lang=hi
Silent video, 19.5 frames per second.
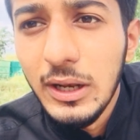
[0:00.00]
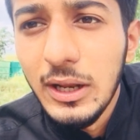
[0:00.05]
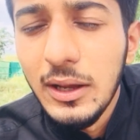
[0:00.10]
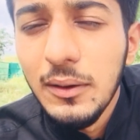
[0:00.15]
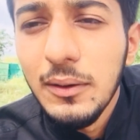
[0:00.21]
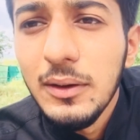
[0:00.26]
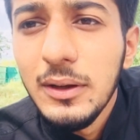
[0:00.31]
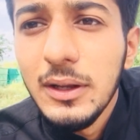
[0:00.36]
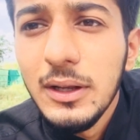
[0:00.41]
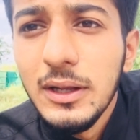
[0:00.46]
है
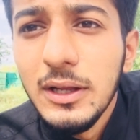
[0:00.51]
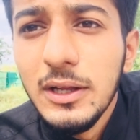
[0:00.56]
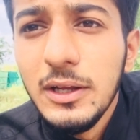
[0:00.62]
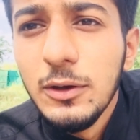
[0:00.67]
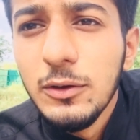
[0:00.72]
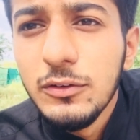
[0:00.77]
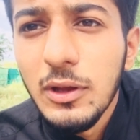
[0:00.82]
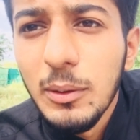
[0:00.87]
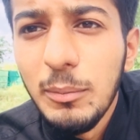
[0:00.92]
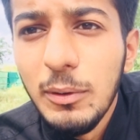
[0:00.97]

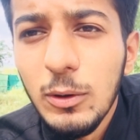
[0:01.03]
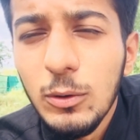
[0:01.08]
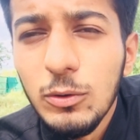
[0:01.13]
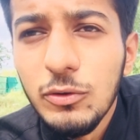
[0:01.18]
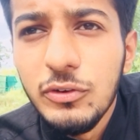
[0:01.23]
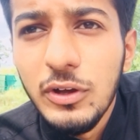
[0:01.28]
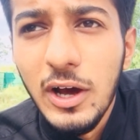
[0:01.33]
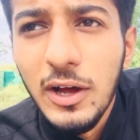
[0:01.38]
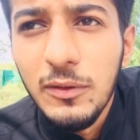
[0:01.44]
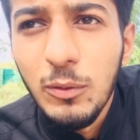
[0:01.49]
इसके बिल्कुल
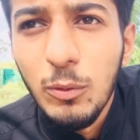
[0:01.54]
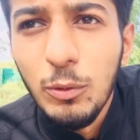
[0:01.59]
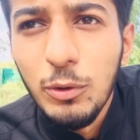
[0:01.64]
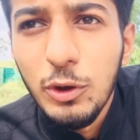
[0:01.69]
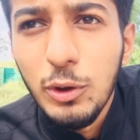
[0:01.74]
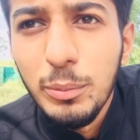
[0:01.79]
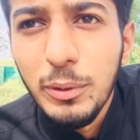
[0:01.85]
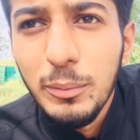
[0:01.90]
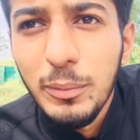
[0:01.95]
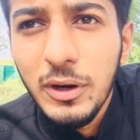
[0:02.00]
साथ रोड
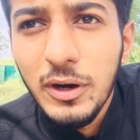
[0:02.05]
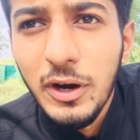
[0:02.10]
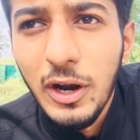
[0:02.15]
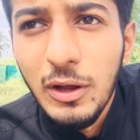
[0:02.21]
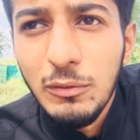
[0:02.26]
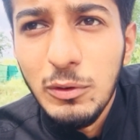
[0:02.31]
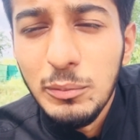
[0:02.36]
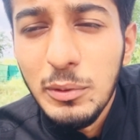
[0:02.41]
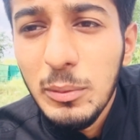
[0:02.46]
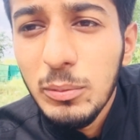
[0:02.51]
के ऊपर मैं खड़ा
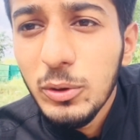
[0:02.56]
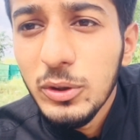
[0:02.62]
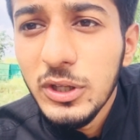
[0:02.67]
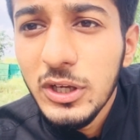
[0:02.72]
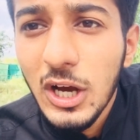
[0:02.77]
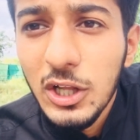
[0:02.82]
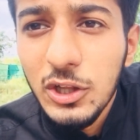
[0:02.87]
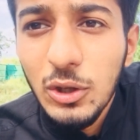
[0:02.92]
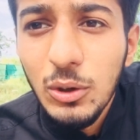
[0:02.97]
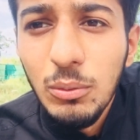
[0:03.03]
हुआ मैं आपको
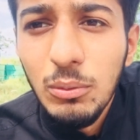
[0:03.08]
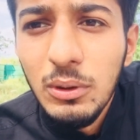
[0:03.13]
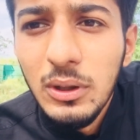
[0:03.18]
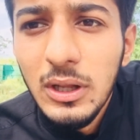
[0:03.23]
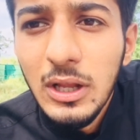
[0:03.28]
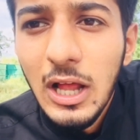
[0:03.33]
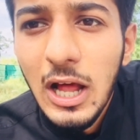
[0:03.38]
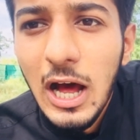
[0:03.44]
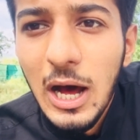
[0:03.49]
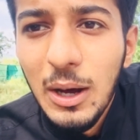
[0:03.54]
दिखाता हूँ
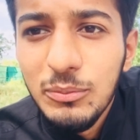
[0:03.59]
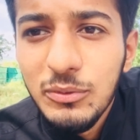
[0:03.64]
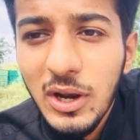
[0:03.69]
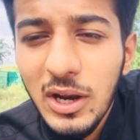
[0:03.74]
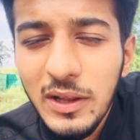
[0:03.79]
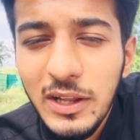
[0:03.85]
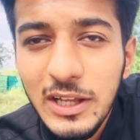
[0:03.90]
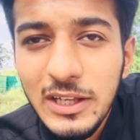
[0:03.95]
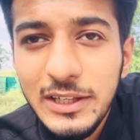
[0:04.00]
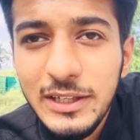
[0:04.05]
आप ज़रा
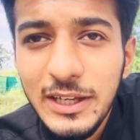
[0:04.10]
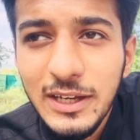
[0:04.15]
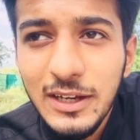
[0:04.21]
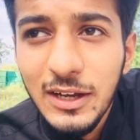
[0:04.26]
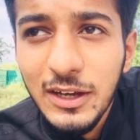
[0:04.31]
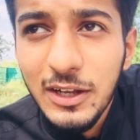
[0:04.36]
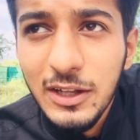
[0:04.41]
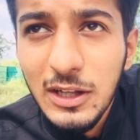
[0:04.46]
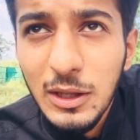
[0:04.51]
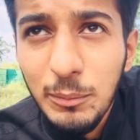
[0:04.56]
देखिएगा
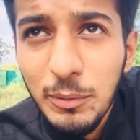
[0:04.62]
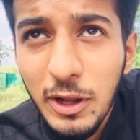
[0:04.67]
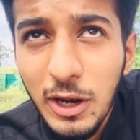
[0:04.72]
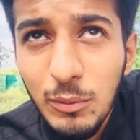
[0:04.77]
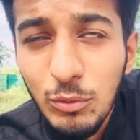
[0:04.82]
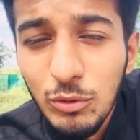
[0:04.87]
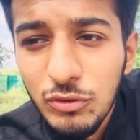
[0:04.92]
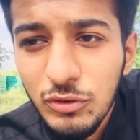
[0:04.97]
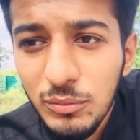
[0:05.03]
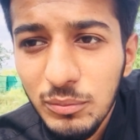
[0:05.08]
कितना प्यारा मौसम